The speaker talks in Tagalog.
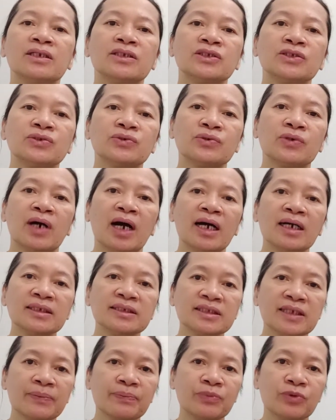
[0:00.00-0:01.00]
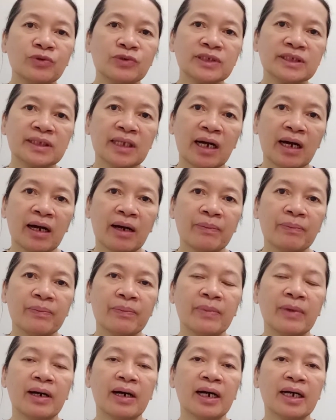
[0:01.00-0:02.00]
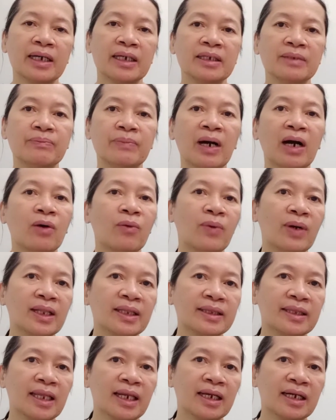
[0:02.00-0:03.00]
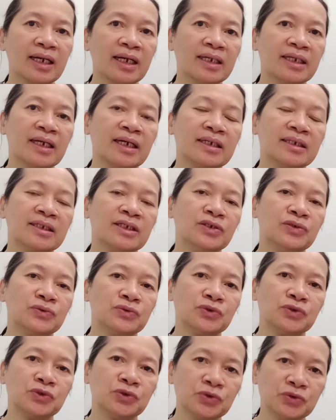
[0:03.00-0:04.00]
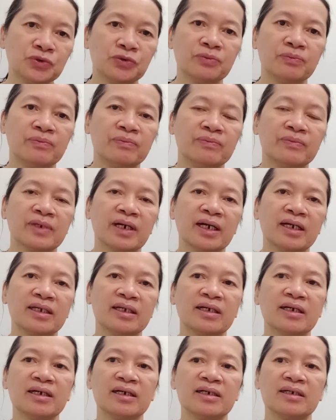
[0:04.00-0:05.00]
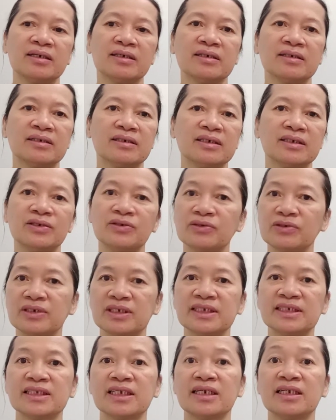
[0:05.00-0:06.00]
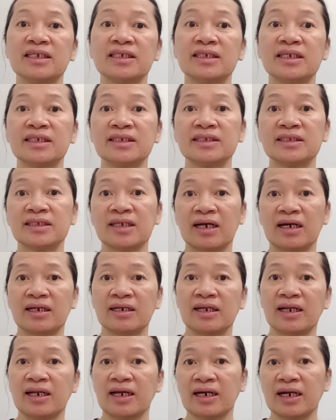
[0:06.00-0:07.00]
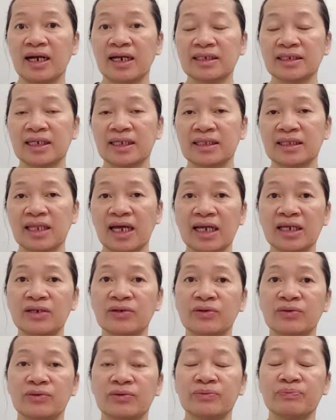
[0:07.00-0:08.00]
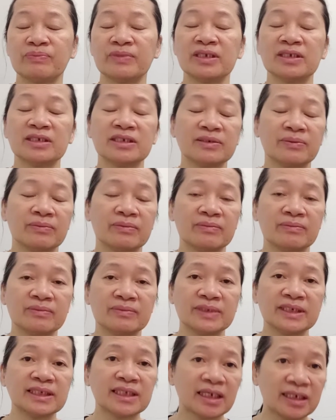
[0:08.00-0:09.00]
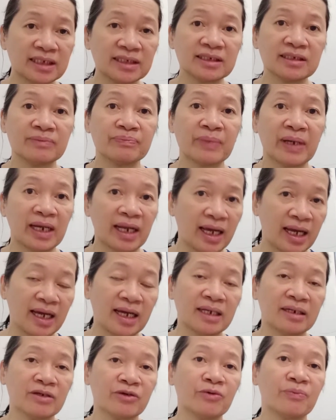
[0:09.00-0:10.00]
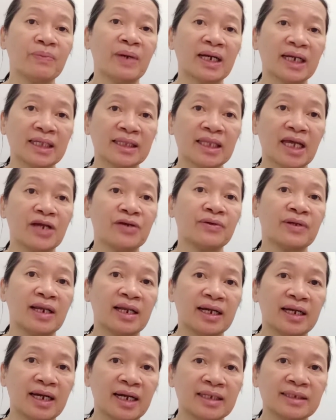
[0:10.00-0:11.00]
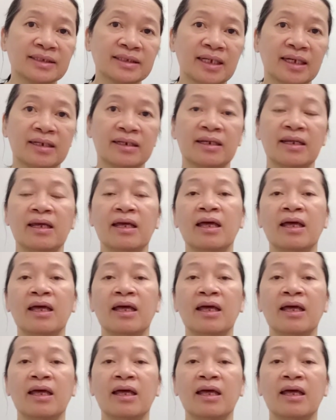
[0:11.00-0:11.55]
So, ang sub to sub ay bawal talaga yan ni YouTube. Kaya, yun, isa din yan sa nalagasan tayo. Isa din paraan kung bakit tayo nalagasan.